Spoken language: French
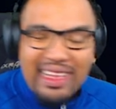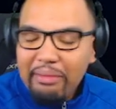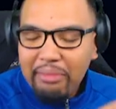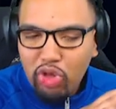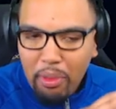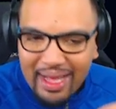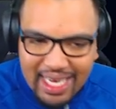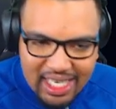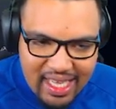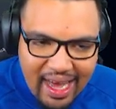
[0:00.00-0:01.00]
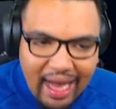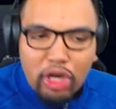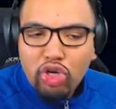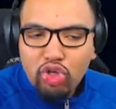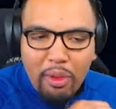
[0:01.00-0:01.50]
mais de manière générale,
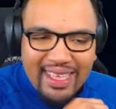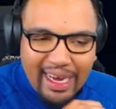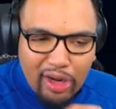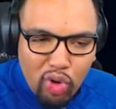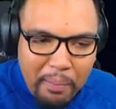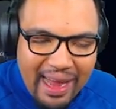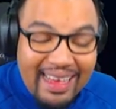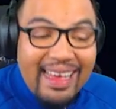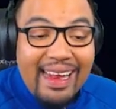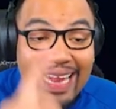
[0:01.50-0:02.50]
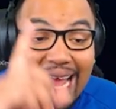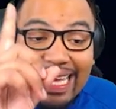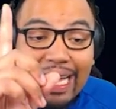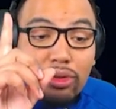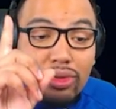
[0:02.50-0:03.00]
de manière globale, la
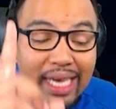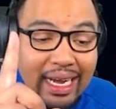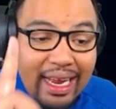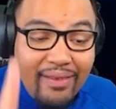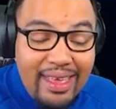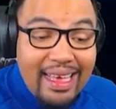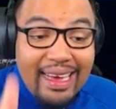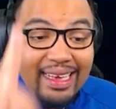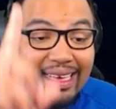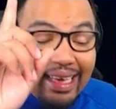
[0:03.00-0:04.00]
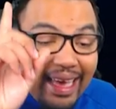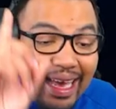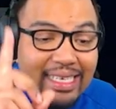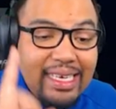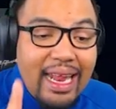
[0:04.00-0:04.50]
carte de Zach Lavin est
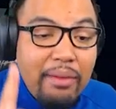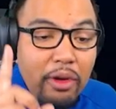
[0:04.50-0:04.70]
excellemment